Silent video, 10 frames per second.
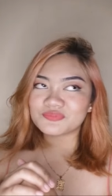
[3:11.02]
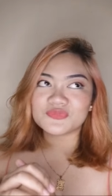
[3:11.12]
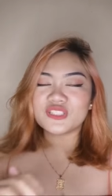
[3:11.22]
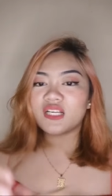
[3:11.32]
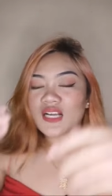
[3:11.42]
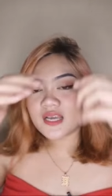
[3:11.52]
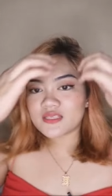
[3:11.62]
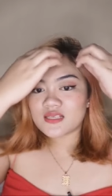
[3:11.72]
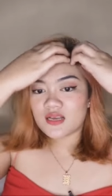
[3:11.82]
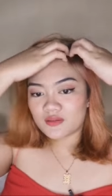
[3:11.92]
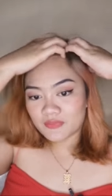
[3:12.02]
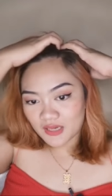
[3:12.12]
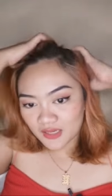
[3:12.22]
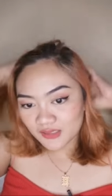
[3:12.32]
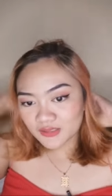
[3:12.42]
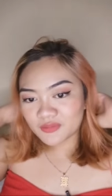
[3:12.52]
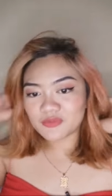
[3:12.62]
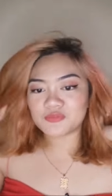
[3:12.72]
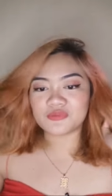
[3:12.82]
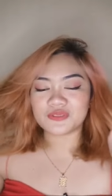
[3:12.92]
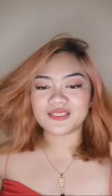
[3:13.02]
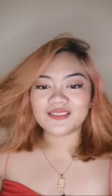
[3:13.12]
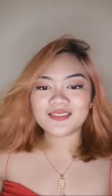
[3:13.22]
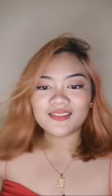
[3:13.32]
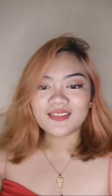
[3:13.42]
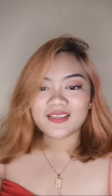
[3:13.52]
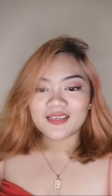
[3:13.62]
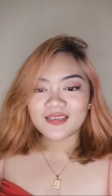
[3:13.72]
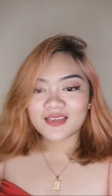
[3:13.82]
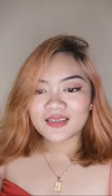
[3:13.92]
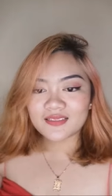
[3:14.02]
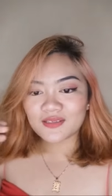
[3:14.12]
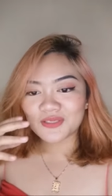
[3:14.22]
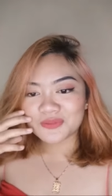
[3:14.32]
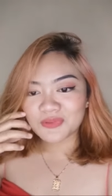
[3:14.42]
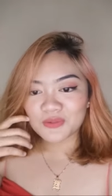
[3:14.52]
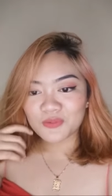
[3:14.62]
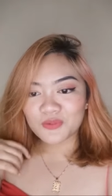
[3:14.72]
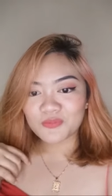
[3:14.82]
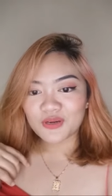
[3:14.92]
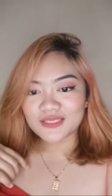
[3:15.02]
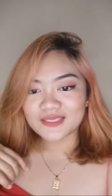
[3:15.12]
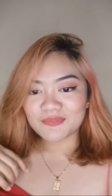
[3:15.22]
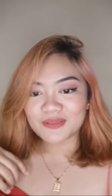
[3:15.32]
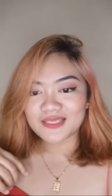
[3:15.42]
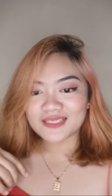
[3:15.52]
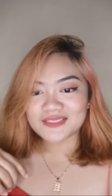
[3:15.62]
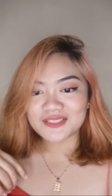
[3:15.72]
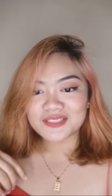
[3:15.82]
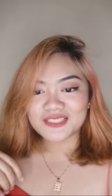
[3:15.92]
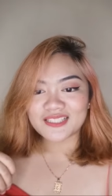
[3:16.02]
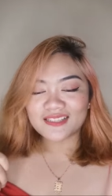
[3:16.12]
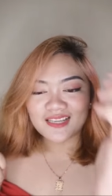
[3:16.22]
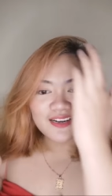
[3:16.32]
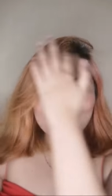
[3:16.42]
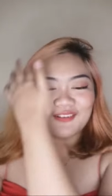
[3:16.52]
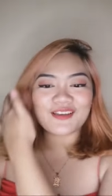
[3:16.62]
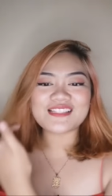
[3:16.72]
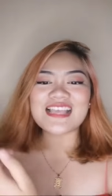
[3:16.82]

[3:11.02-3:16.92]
Kaya nga gaya sa akin, mag-aaral kayo mabuti. Kailan ka ulit magkukumo ate? Pinag-recharge kita ng coins.